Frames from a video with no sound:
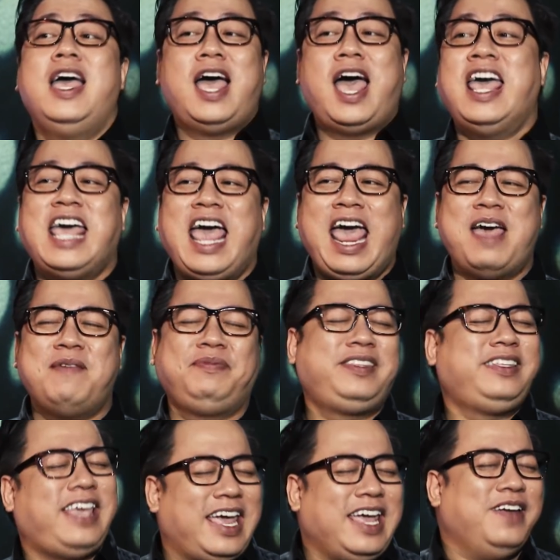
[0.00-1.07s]
hay em
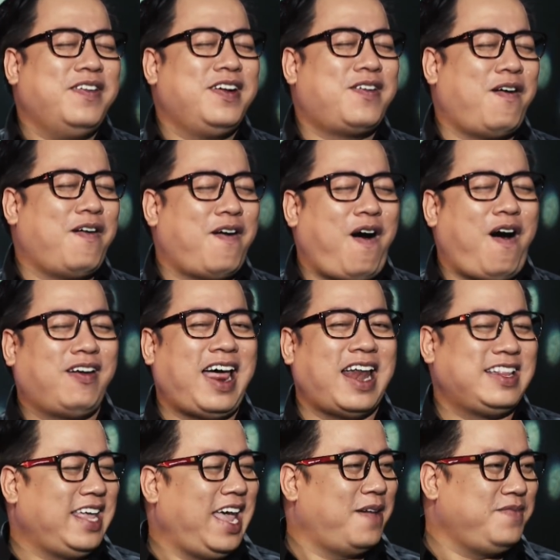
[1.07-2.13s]
chị vẫn còn ngon
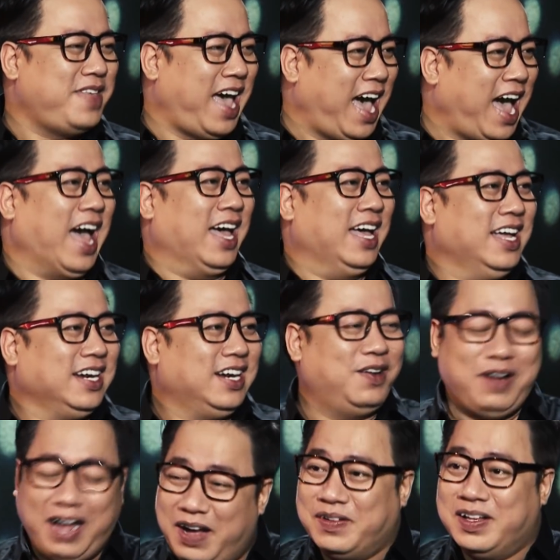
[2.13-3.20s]
lành nha em nha đúng
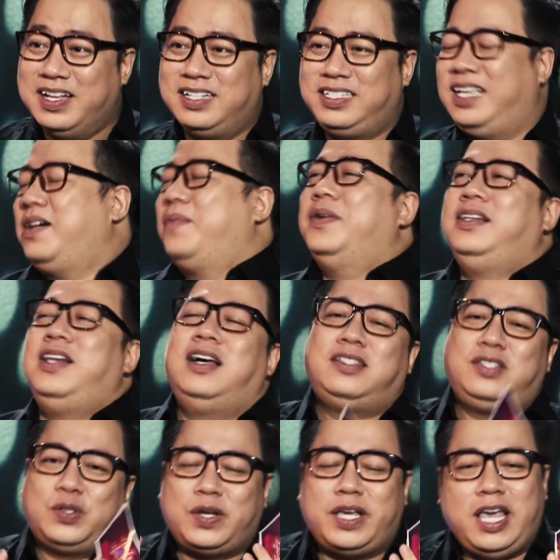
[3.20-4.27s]
không nhưng mà bữa đó
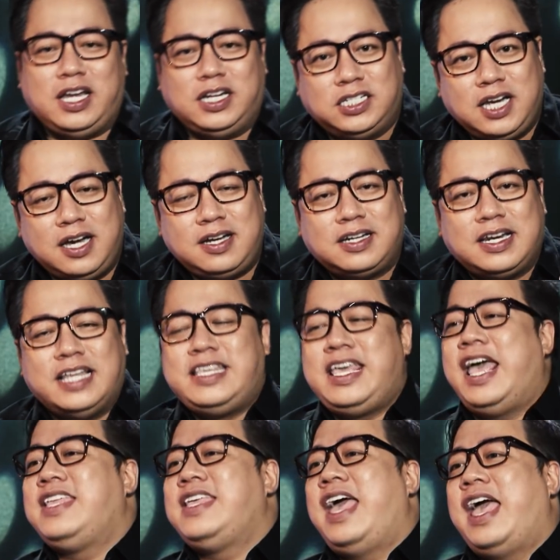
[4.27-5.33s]
xuất hiện rất là
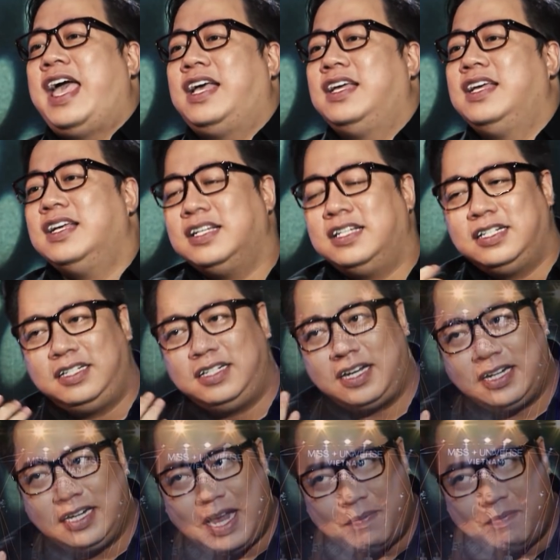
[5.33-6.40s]
nhẹ nhàng rất là